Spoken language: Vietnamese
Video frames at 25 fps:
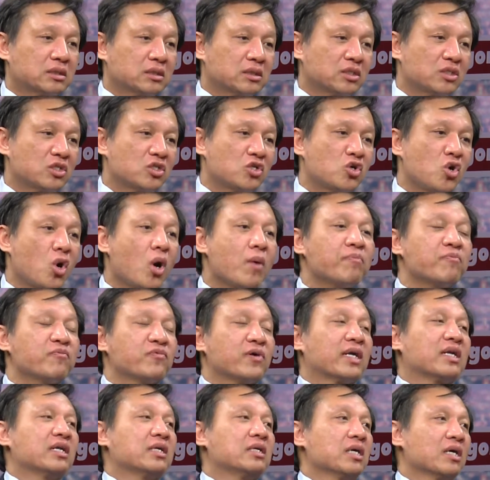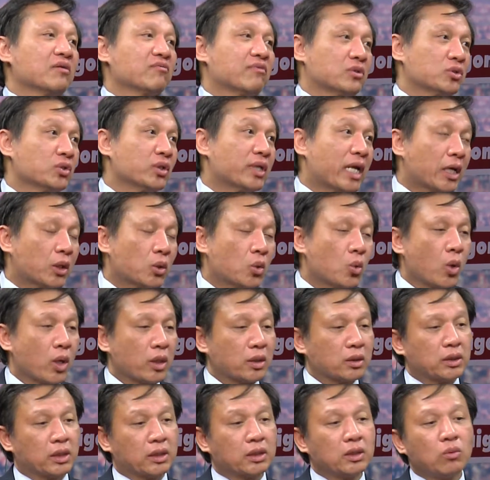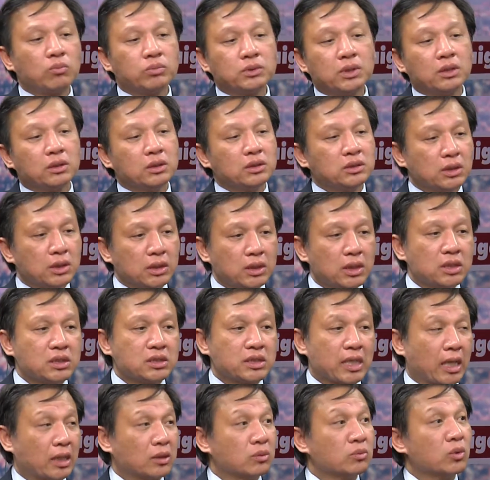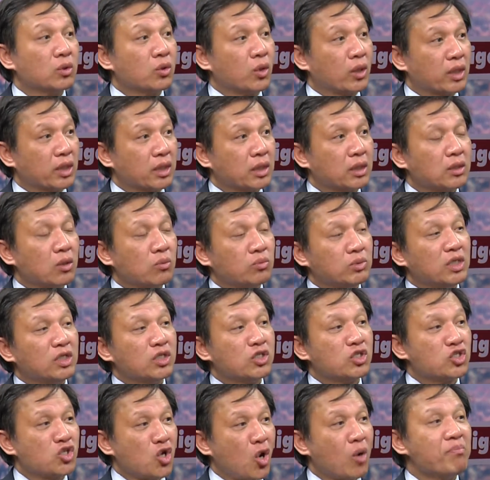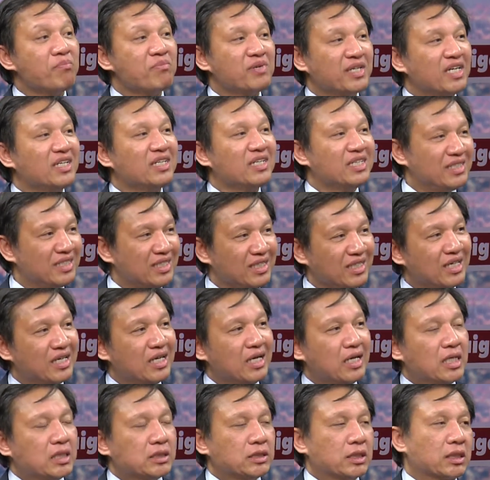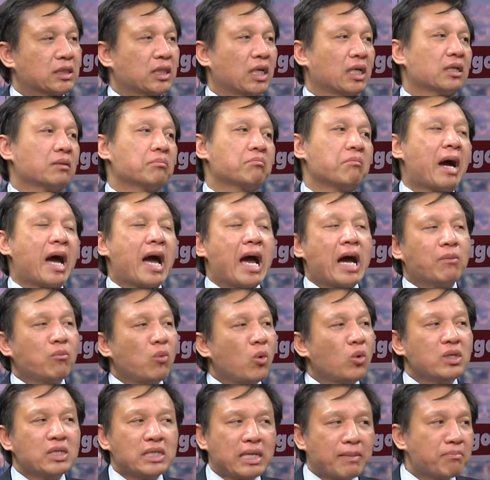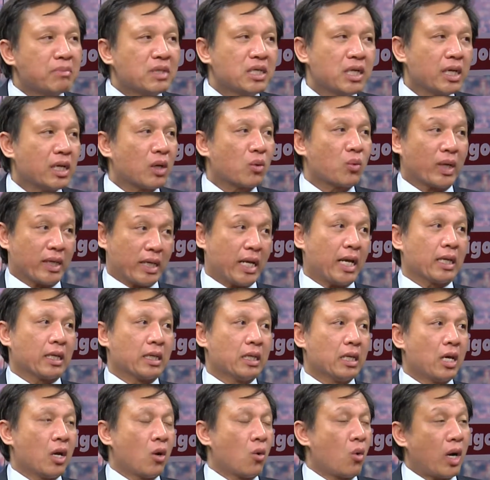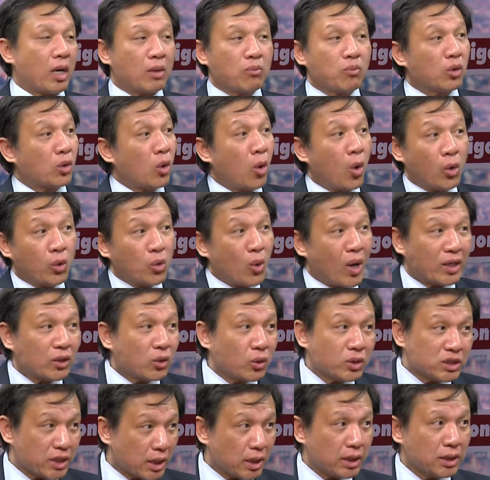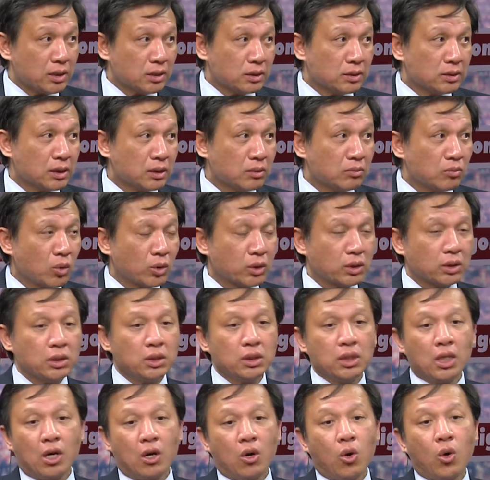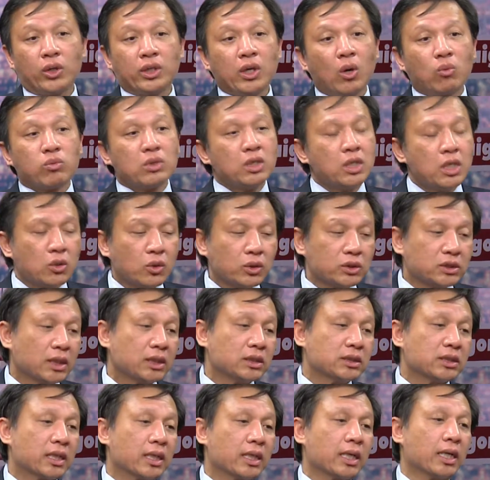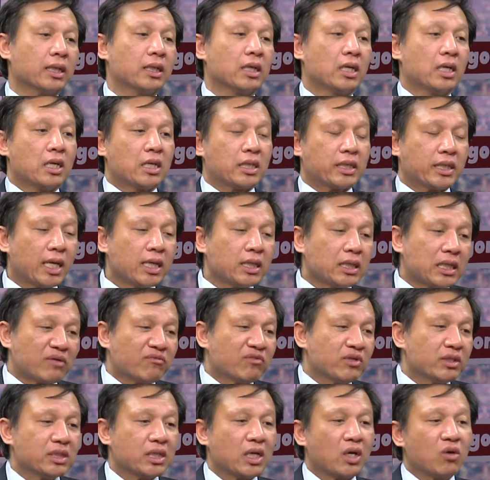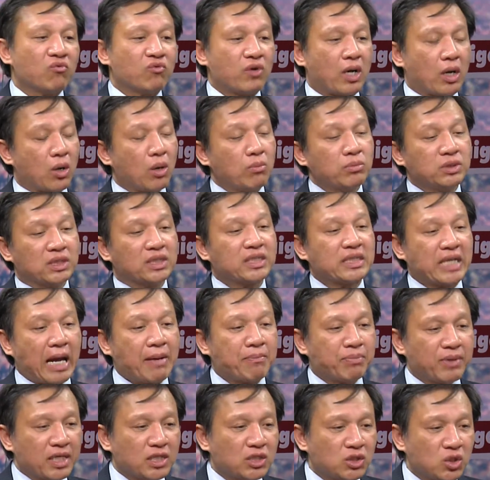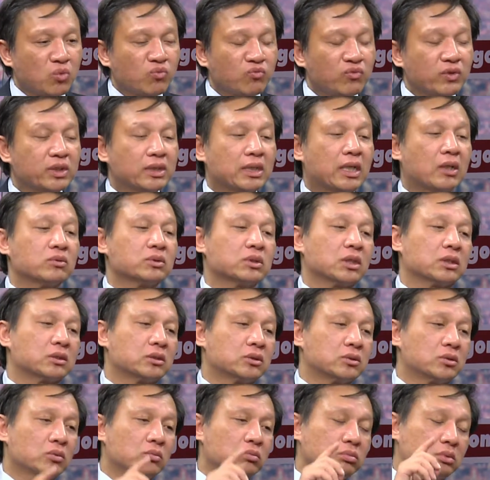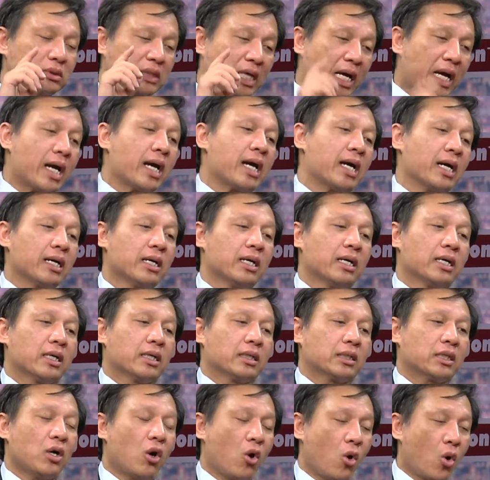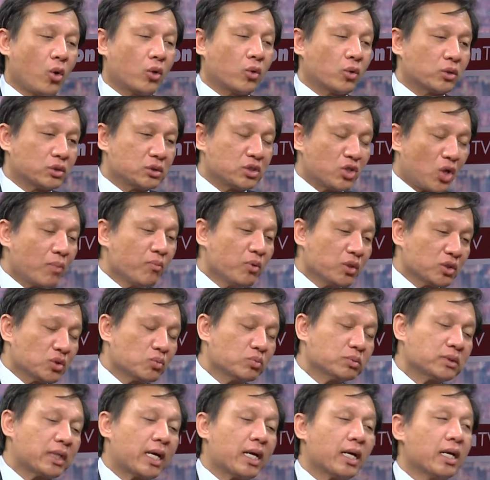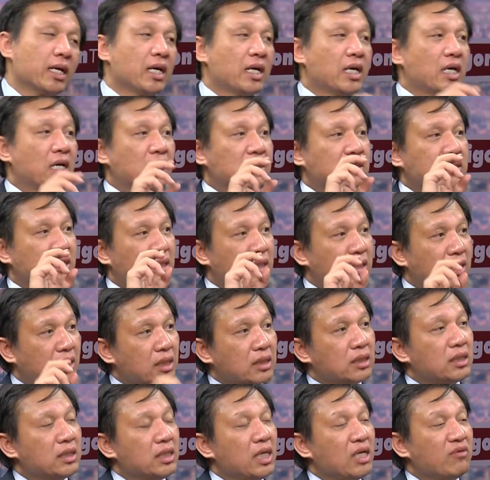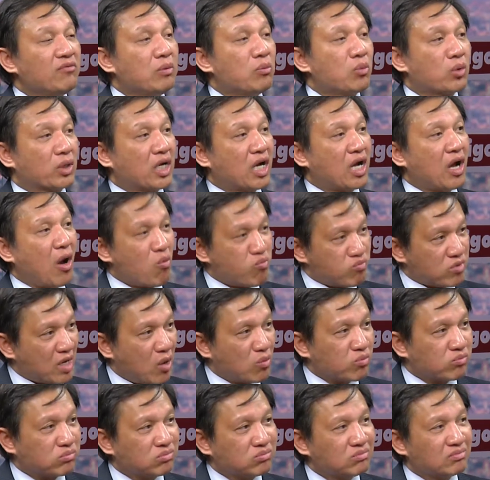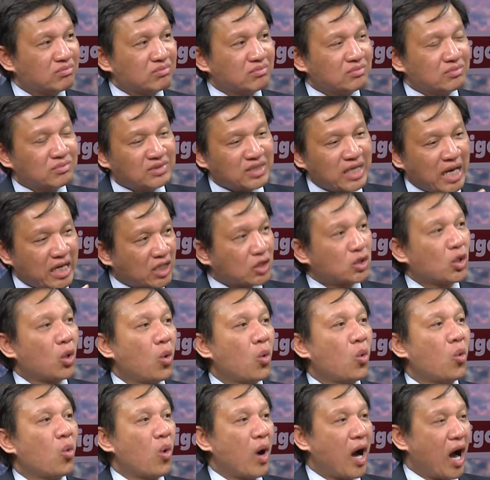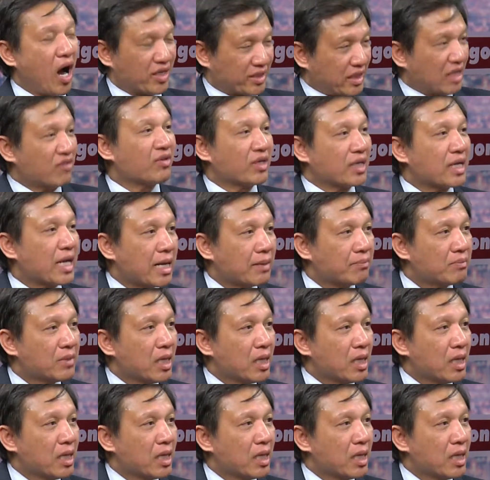góp phần được vào cho đại cuộc thì công thức nó rất đơn giản chúng tôi gọi là cái công thức nhóm kết nghĩa chỉ cần ba bốn năm người ở ngoài này hoặc một hội đoàn có sẵn một cái hội đồng hương có sẵn chẳng hạn kết lại với nhau và có một sự cam kết chung với nhau rằng chúng ta cái hội của nhóm của chúng ta sẽ kết nghĩa với một cộng đồng đặc thù ở tại Việt Nam